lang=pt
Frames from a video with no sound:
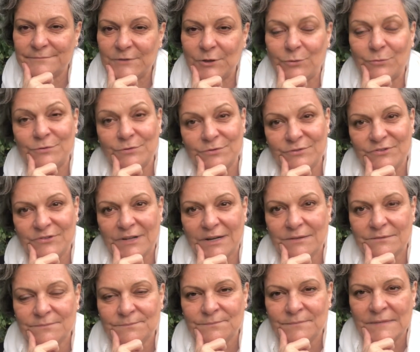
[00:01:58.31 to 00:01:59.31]

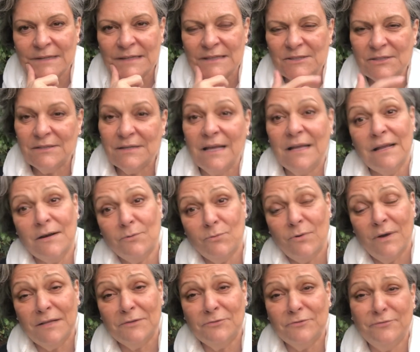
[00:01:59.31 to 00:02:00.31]
Conclusão, eram
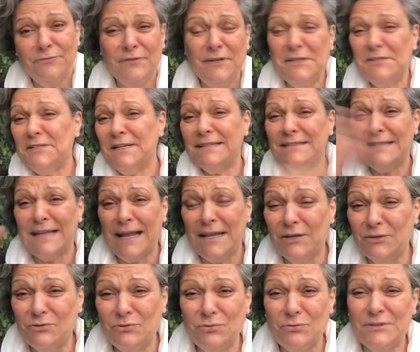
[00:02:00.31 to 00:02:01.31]
quatro filhos, já
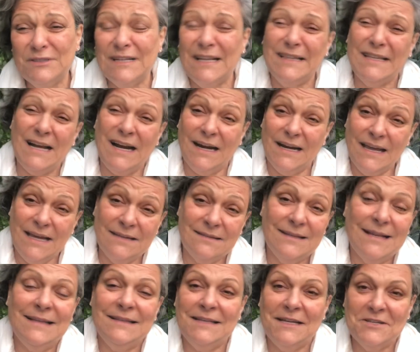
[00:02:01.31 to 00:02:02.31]
saiu tudo, já larguei
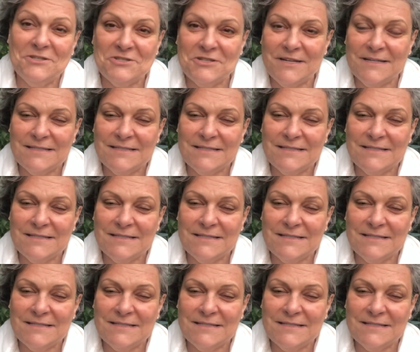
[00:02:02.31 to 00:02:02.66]
lá dentro, já